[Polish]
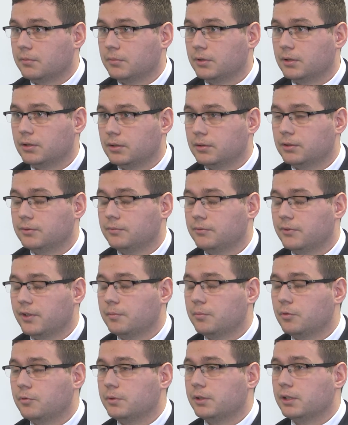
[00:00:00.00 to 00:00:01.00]

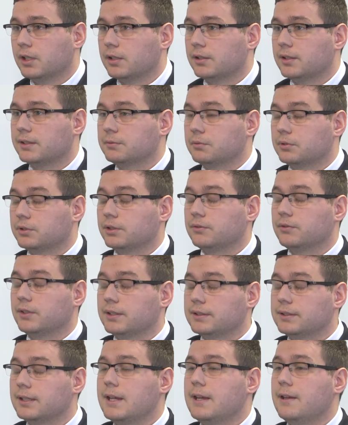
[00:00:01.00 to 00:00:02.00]
2,5 miliarda złotych,
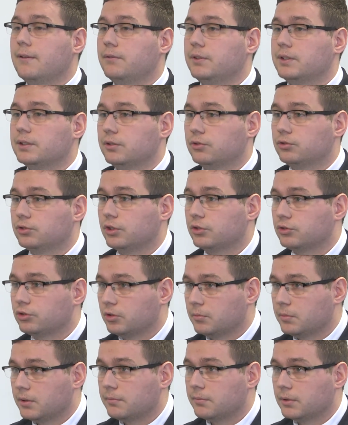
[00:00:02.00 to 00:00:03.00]
więc fizycznie
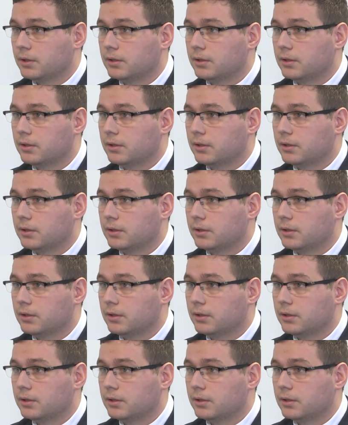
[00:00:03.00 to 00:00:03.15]
trzeba,